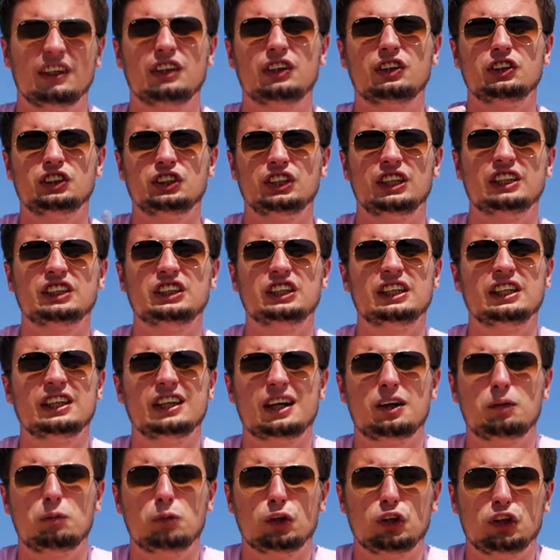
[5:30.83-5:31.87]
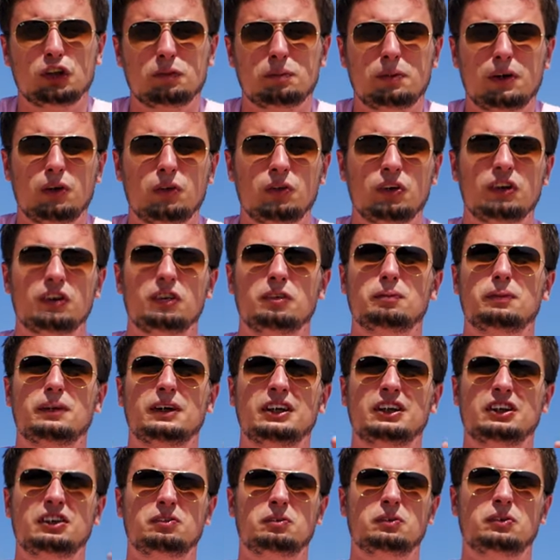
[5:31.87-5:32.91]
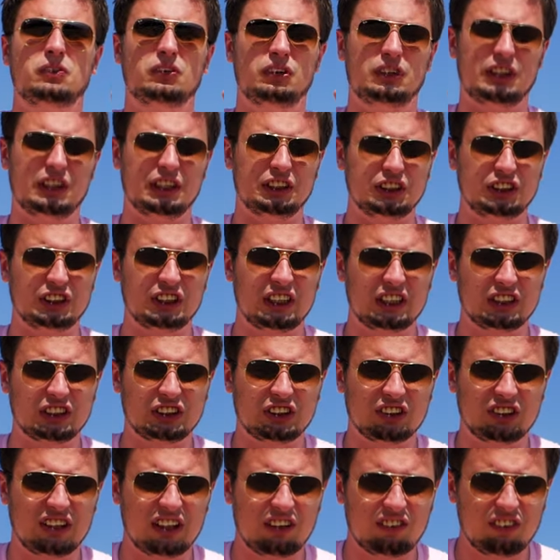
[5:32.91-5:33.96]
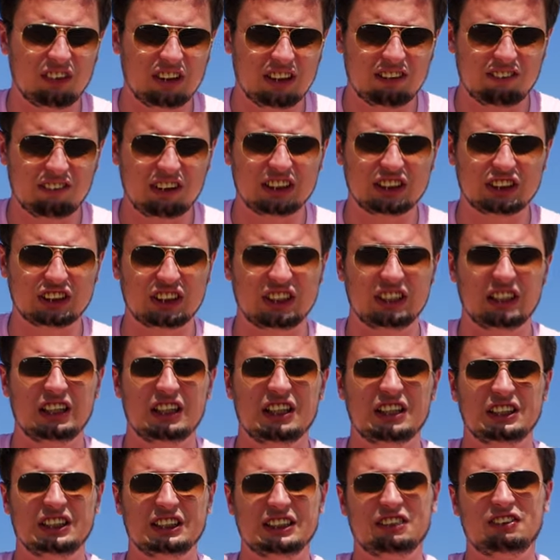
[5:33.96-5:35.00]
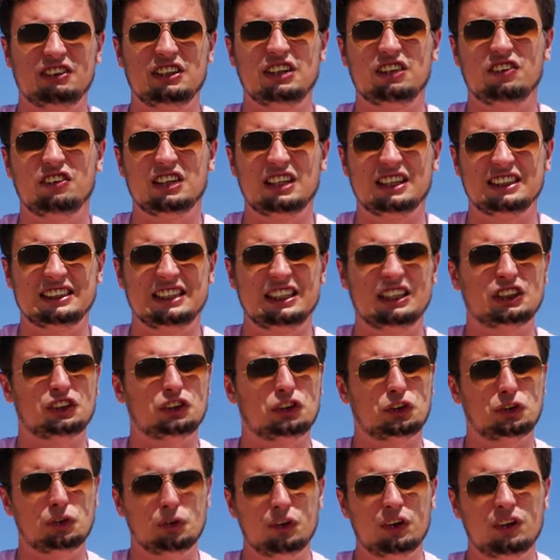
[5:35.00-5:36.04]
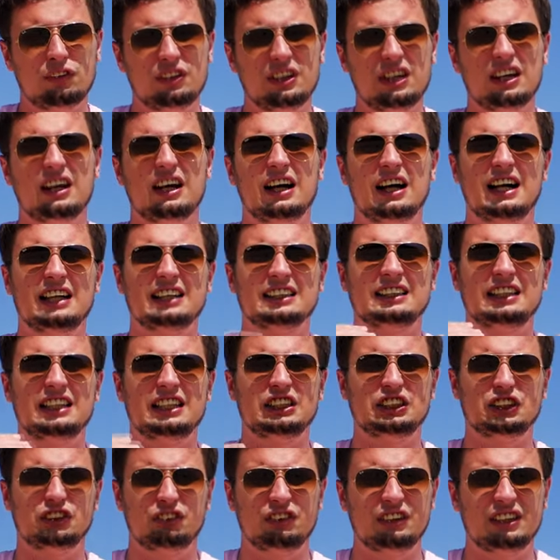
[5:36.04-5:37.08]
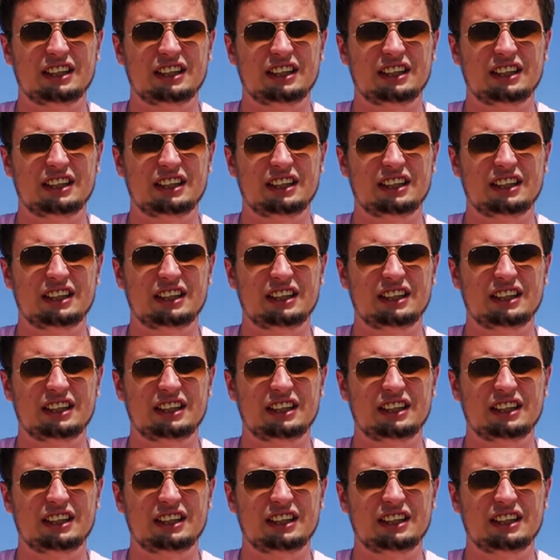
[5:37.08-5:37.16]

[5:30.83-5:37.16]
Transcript: И точно так же они работают по уровням, поэтому я считаю, что довольно важно действительно вот отслеживать уровни, отслеживать